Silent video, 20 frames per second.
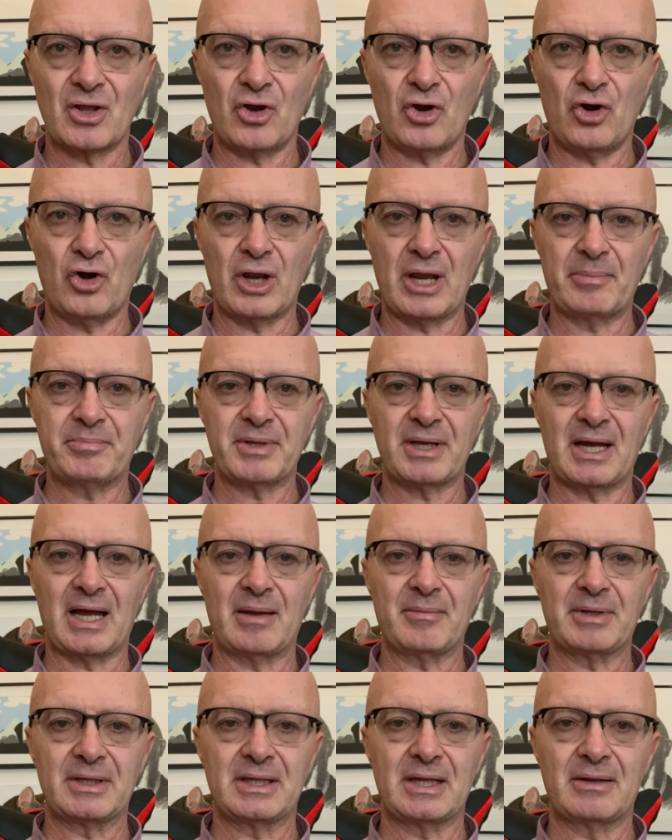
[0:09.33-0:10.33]
o la
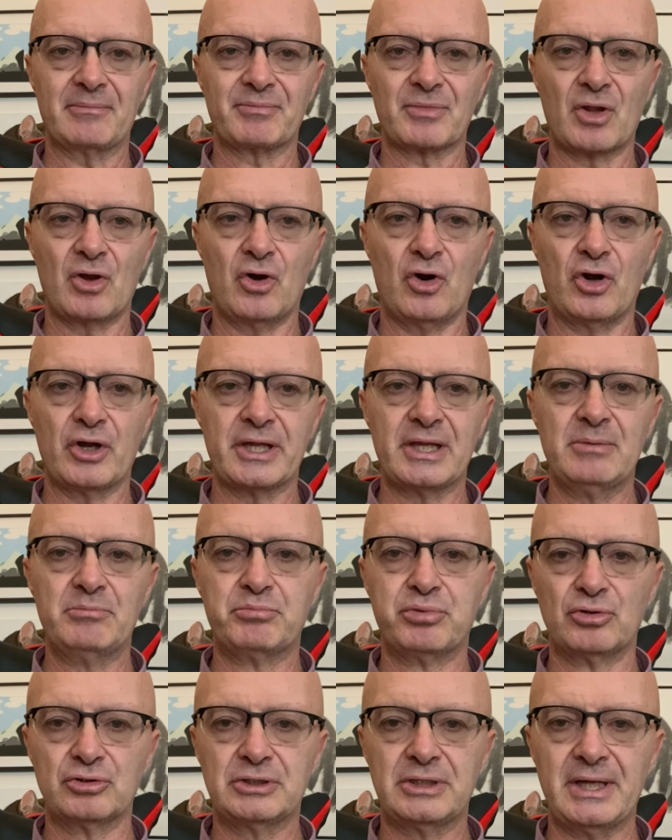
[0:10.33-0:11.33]
piramide, o il
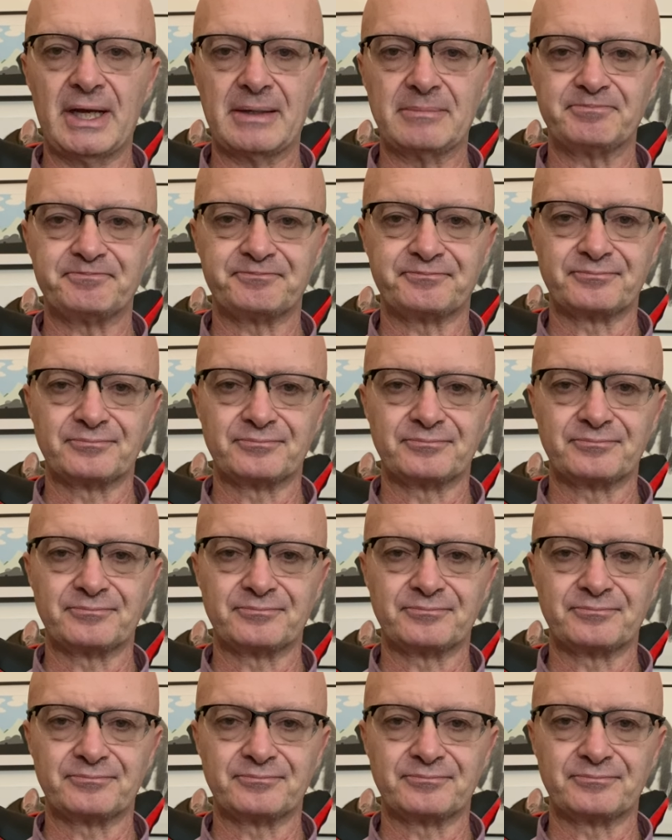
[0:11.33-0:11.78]
Buddha.